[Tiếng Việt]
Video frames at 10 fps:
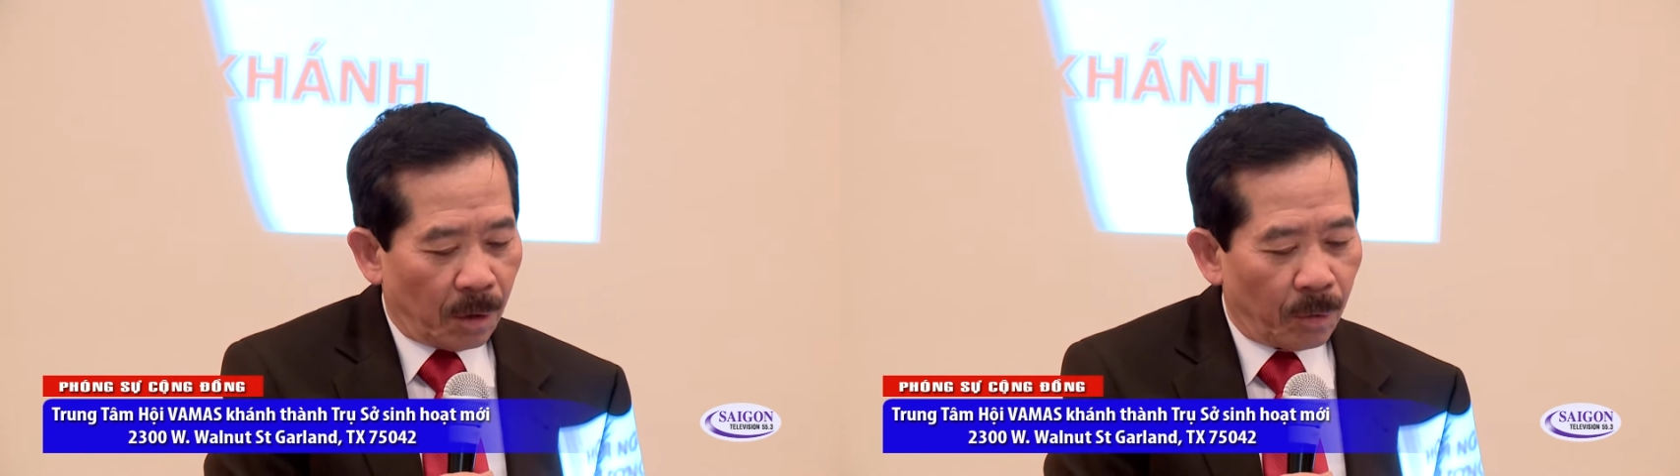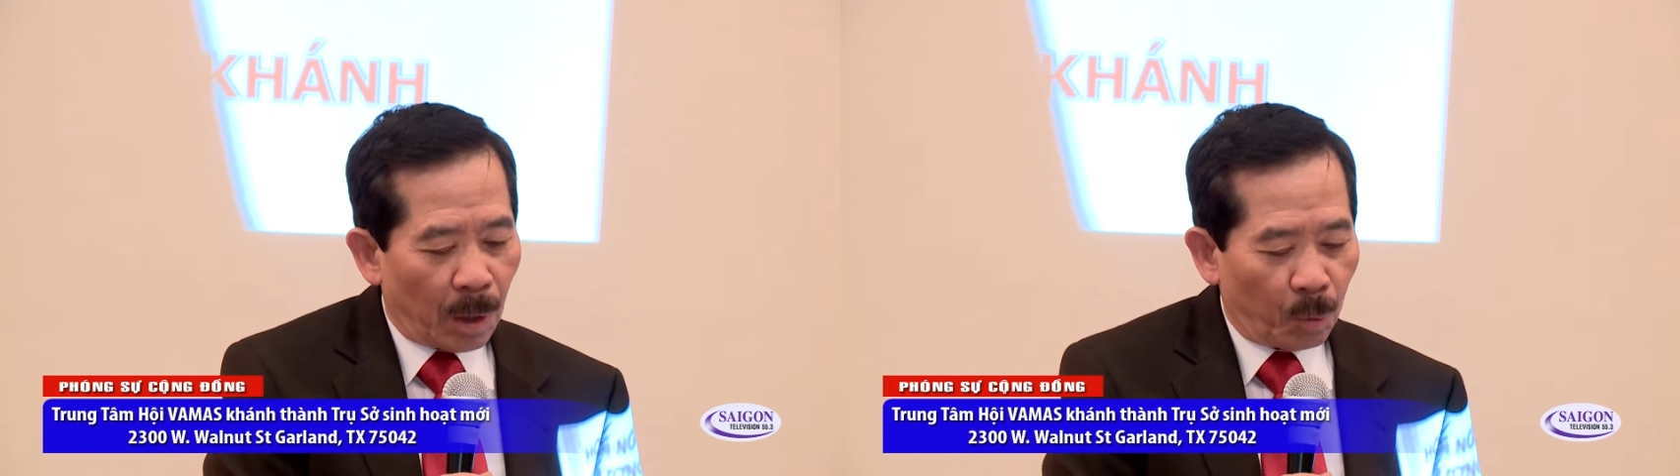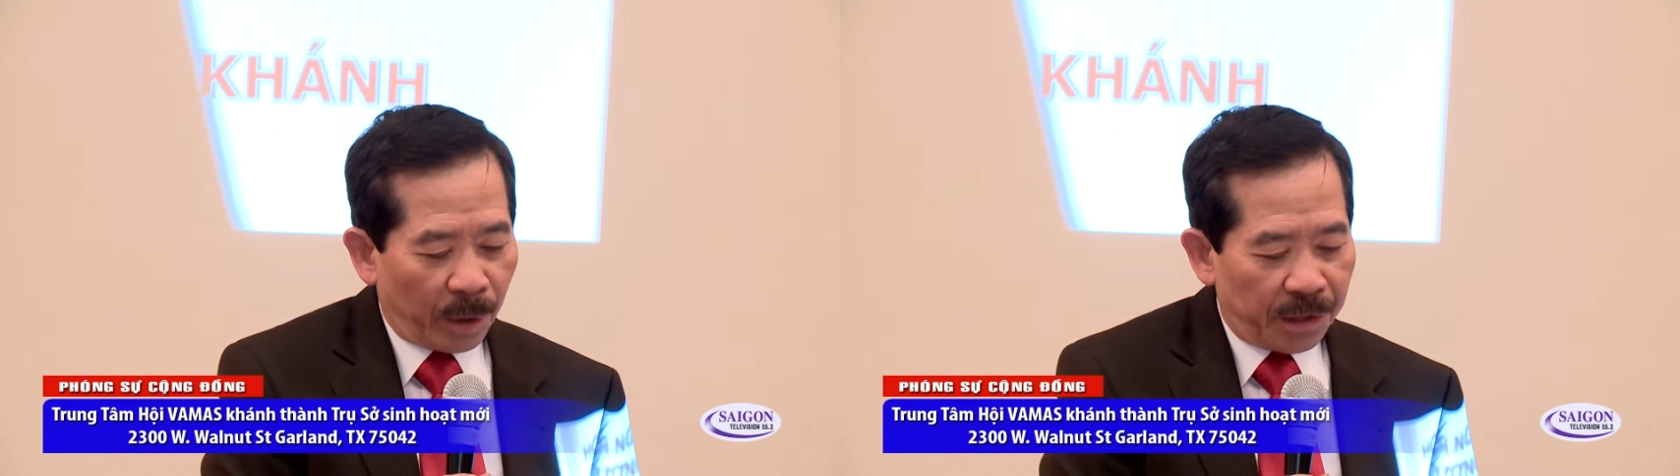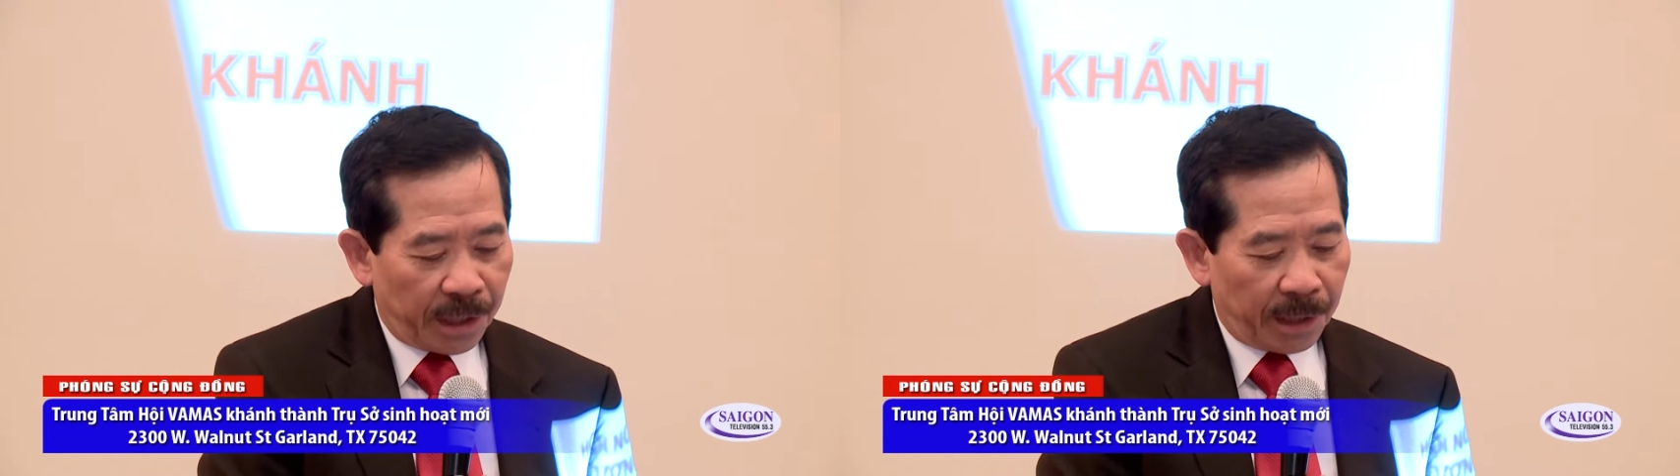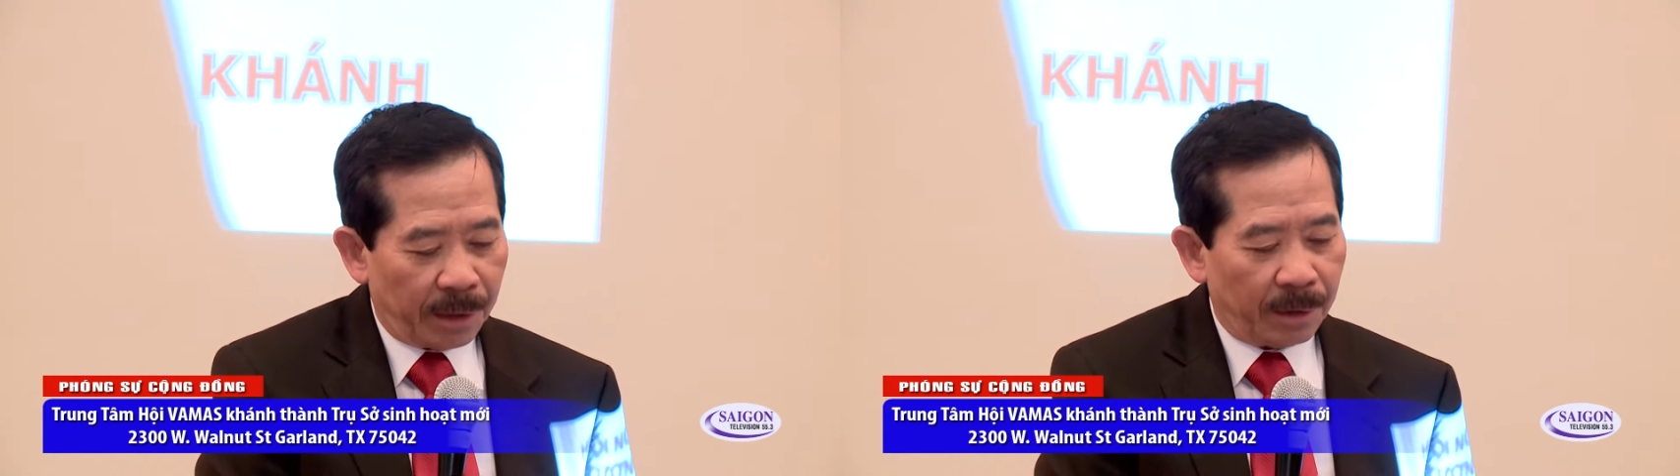hội đồng quản
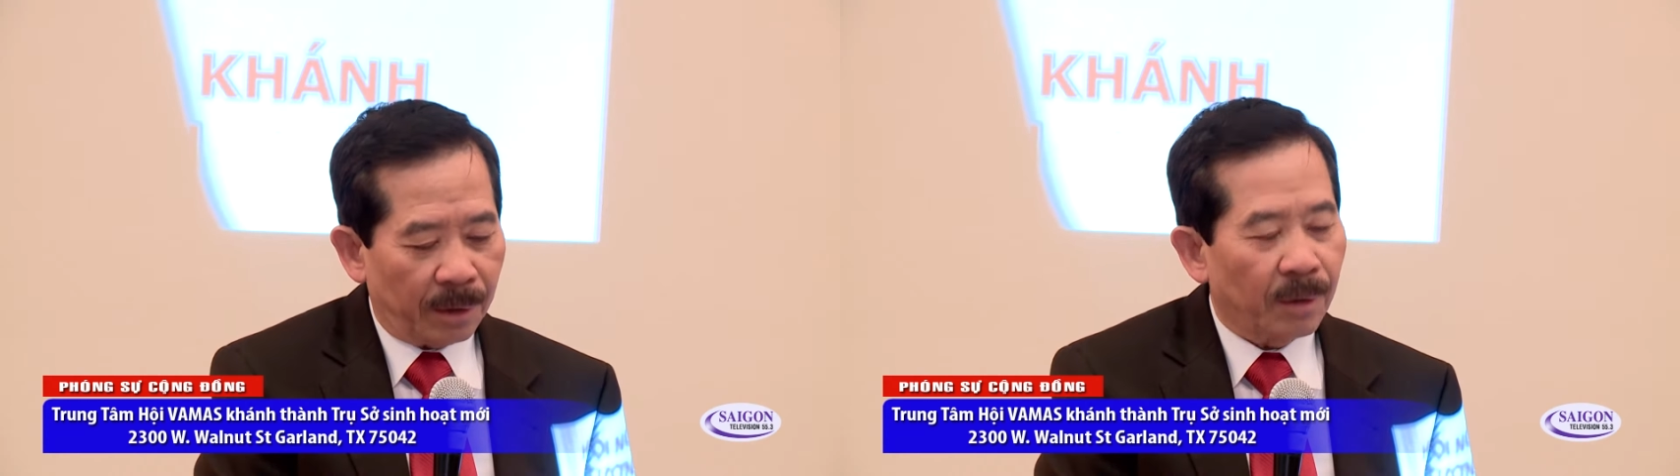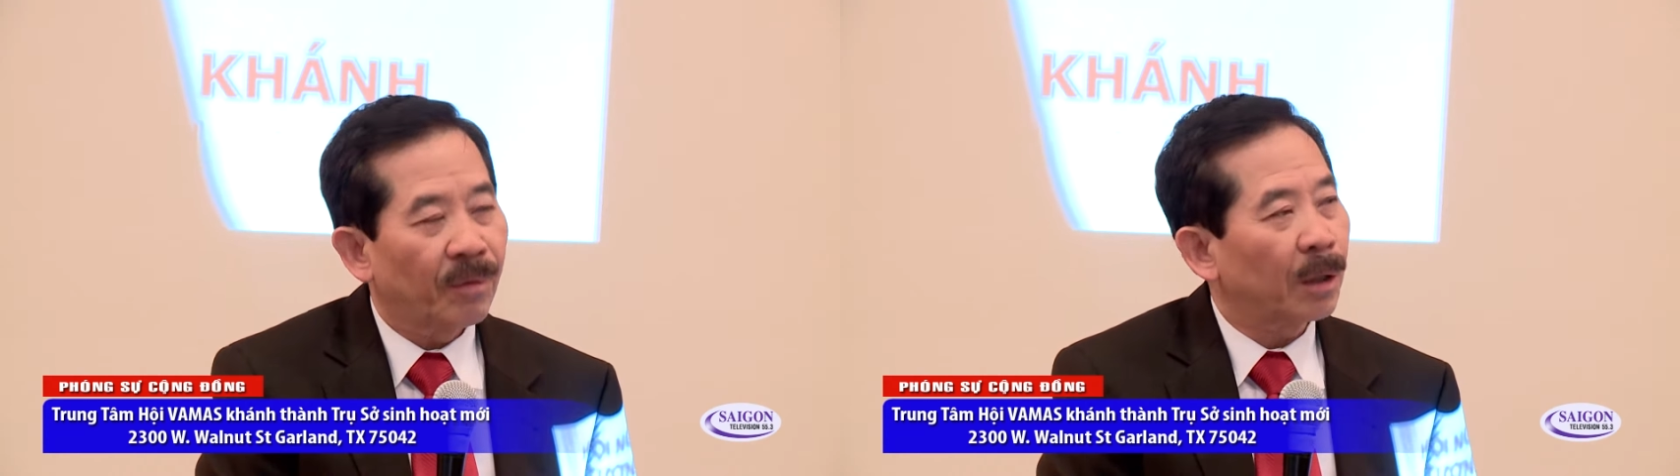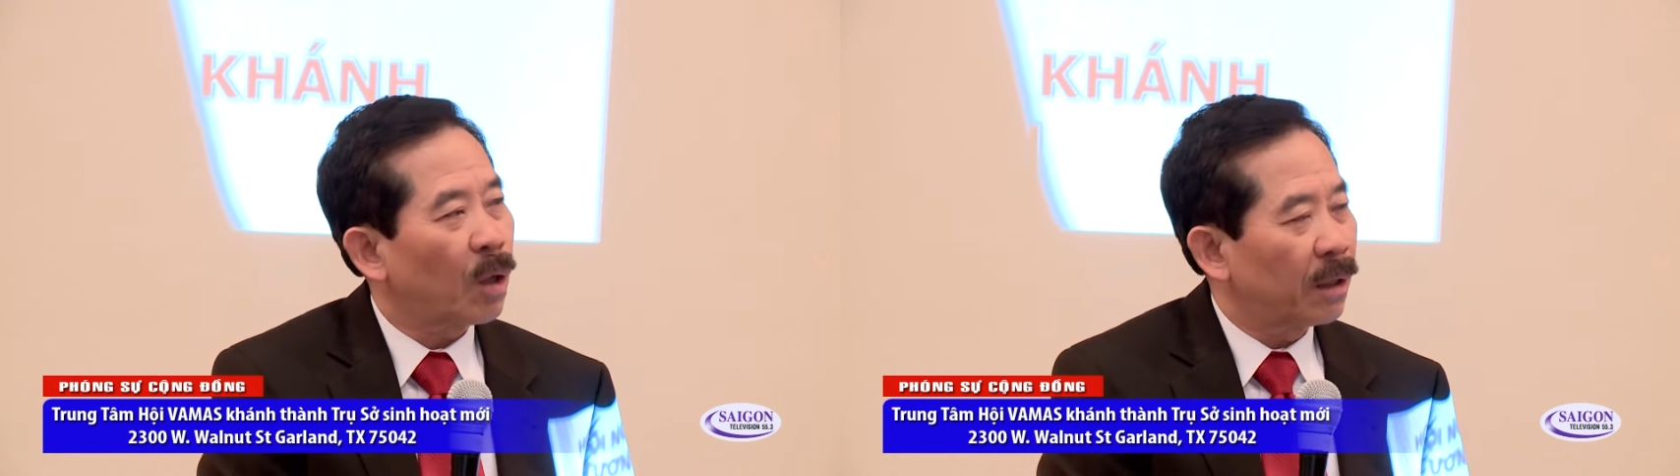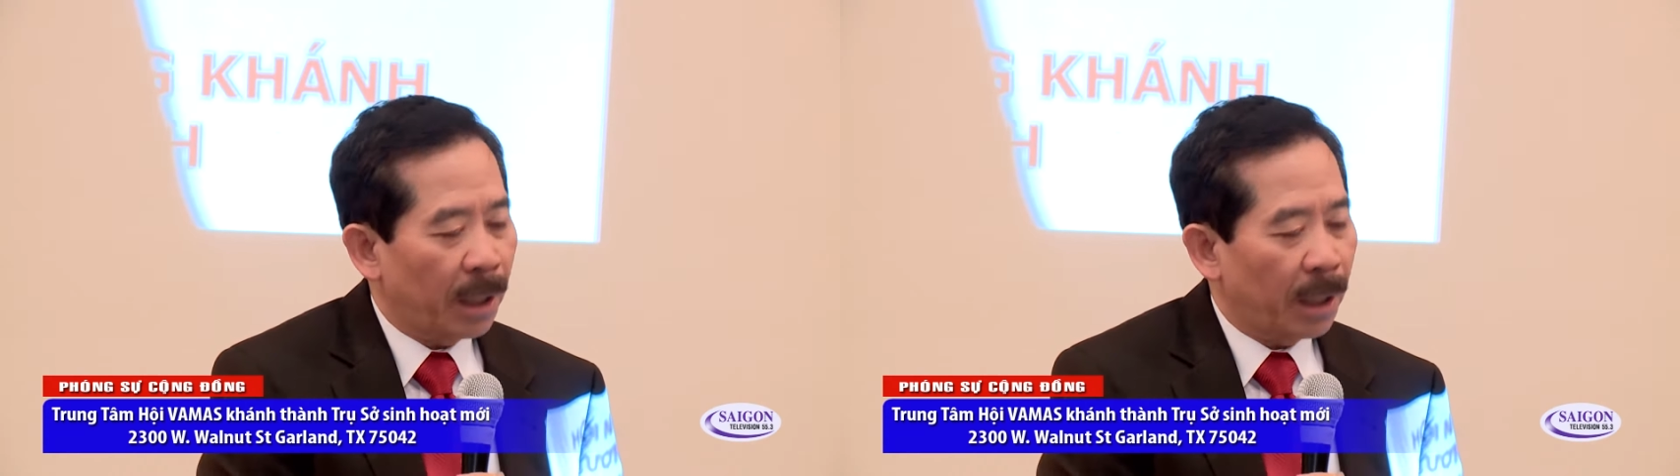trị và toàn